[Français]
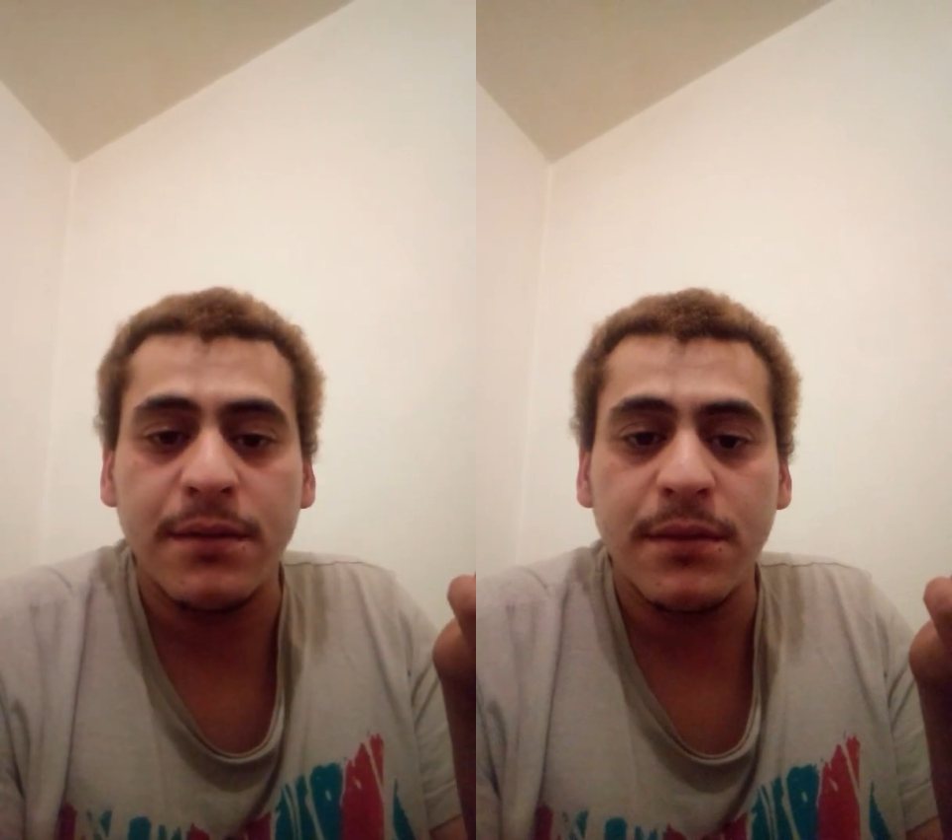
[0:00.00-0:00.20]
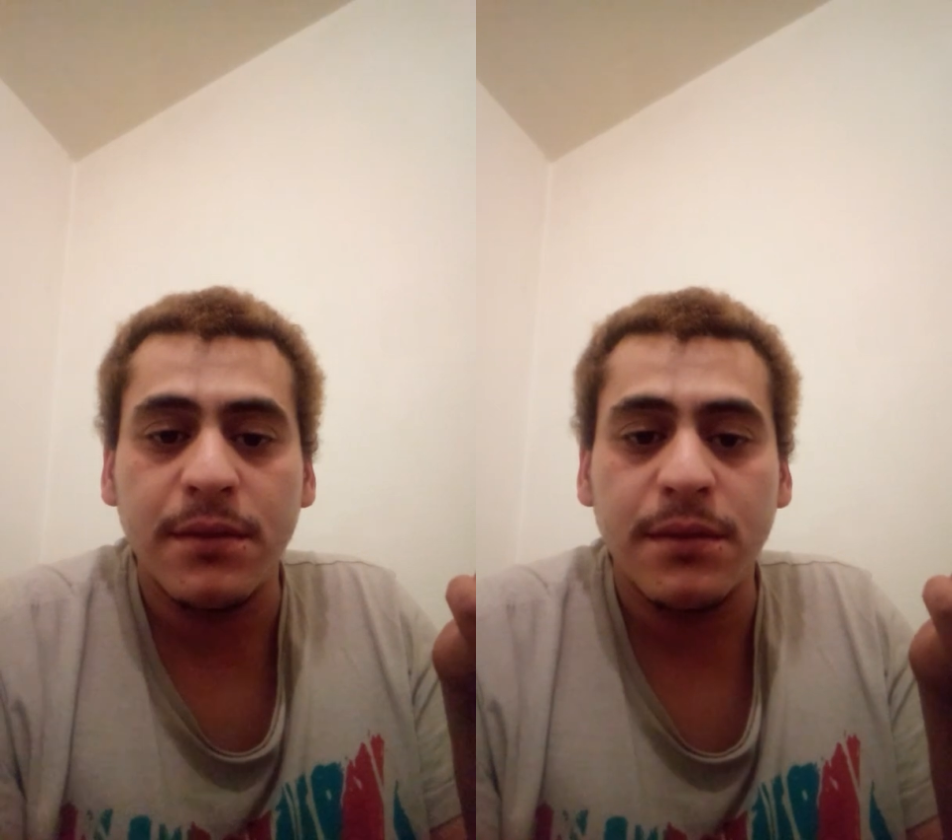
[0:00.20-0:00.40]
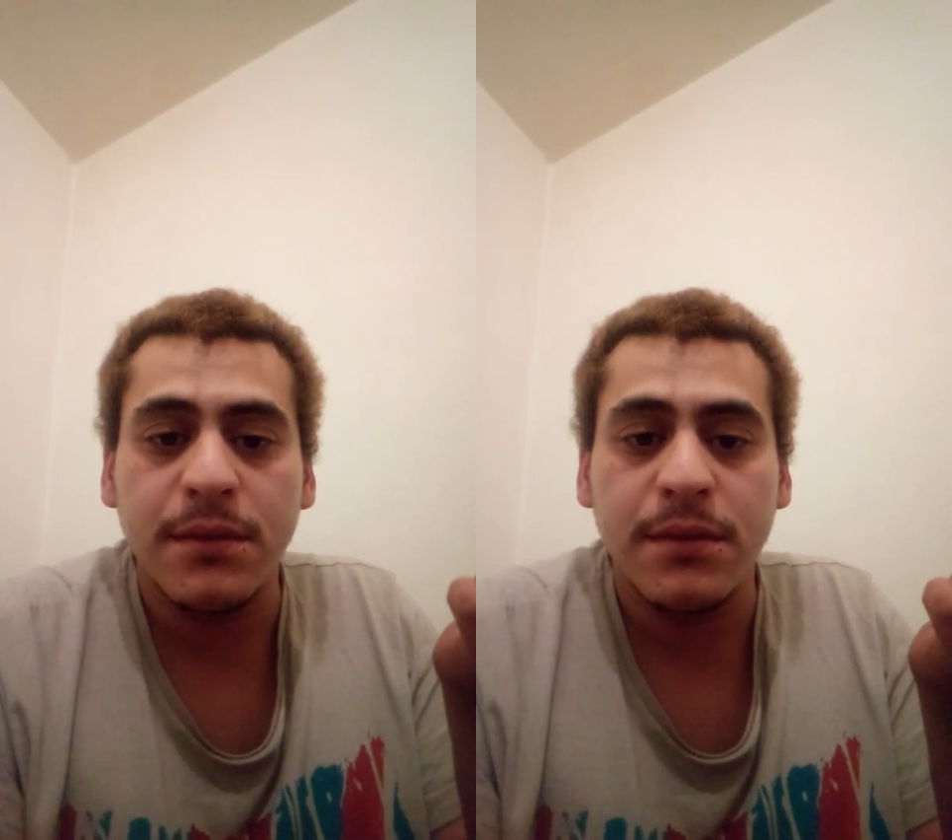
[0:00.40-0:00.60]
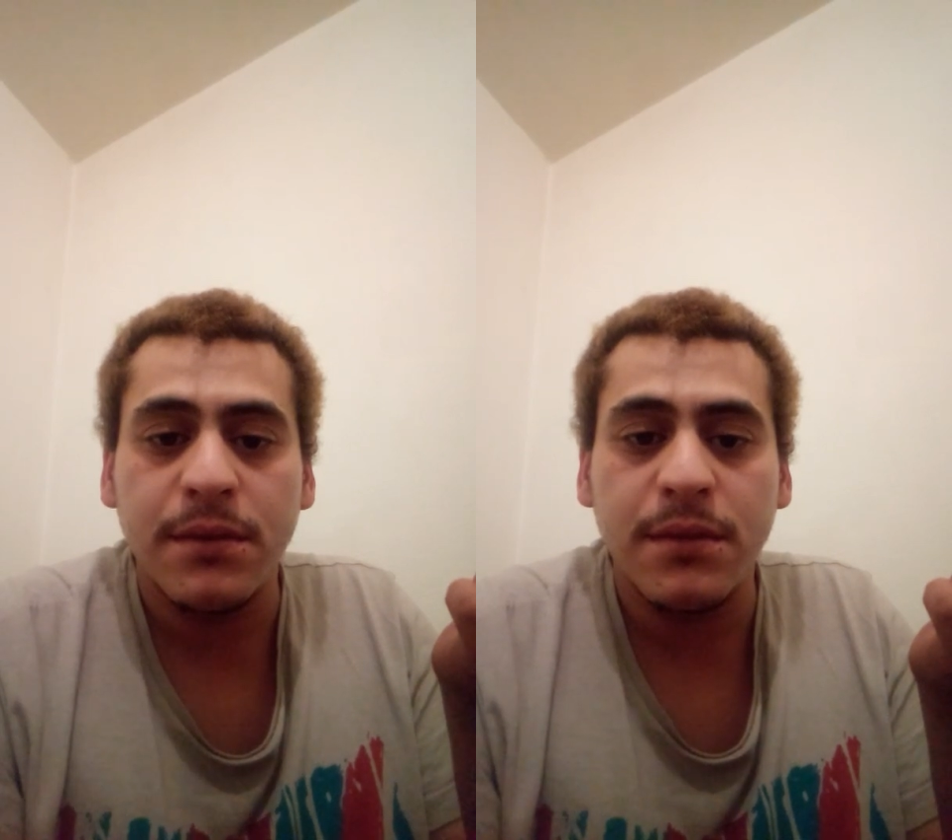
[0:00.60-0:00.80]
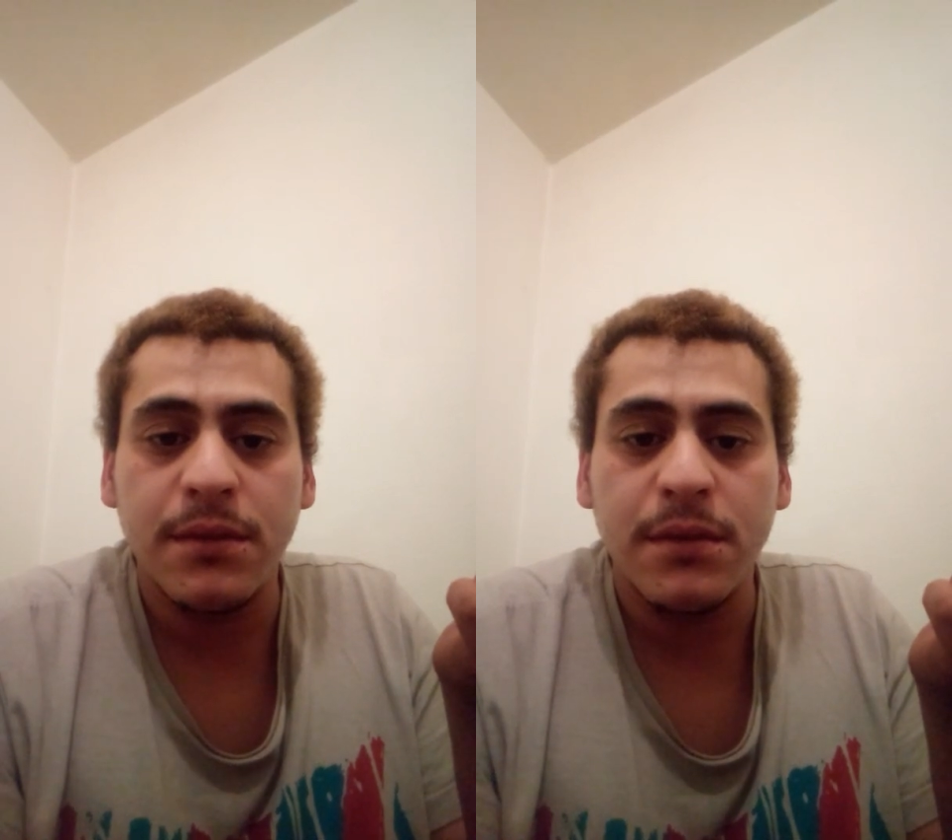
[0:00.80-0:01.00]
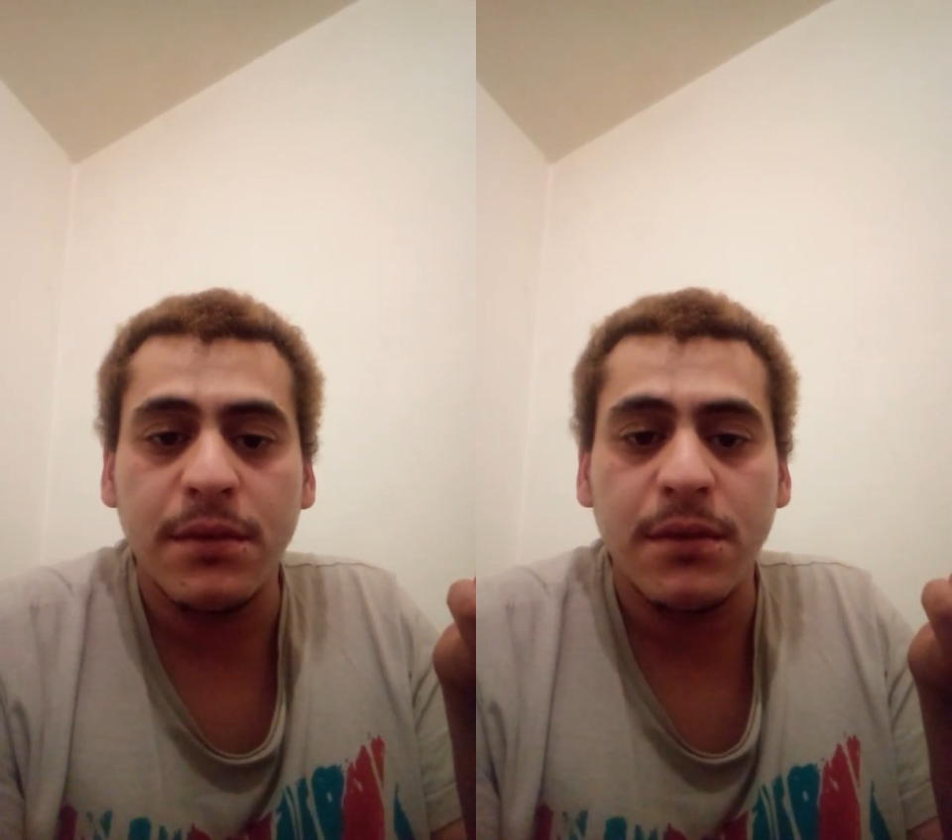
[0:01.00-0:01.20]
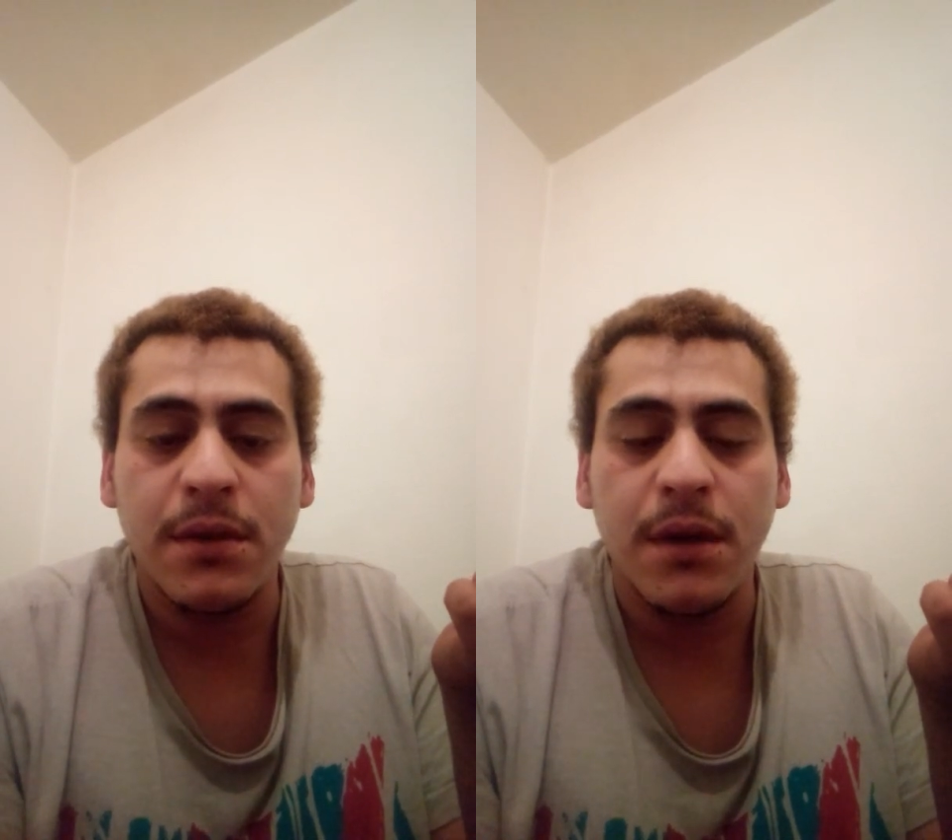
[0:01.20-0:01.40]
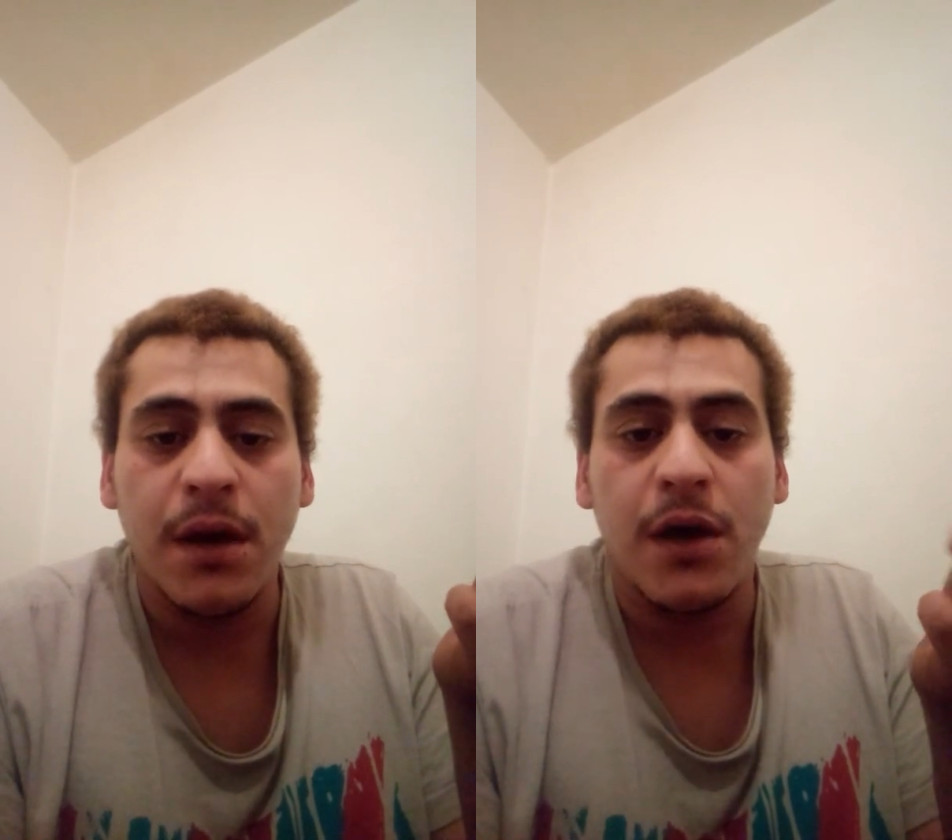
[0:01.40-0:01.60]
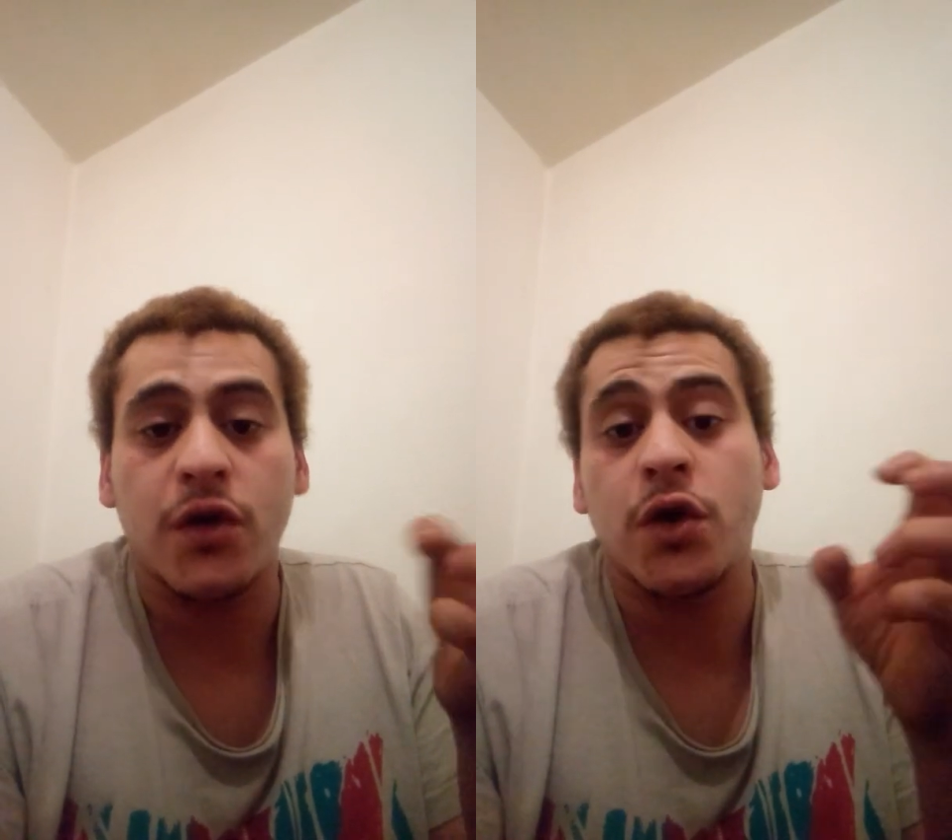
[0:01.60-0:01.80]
entre ce que vous voulez vraiment